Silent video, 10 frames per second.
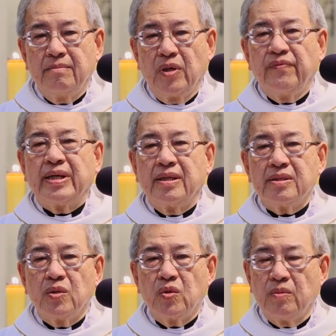Một vài nữ
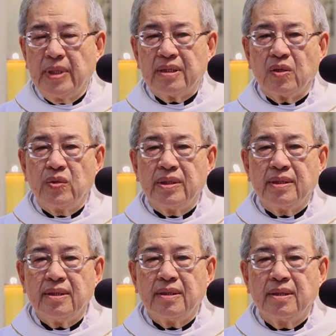tu cũng lớn tuổi
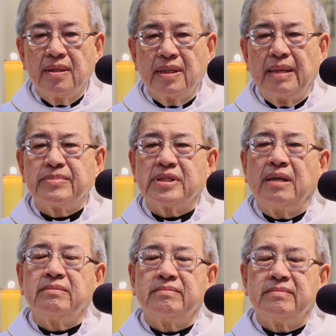nữa Làm
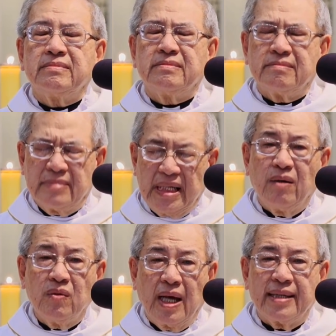sao mà
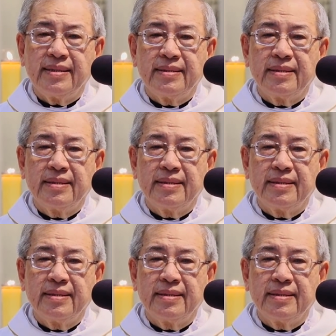đấu lại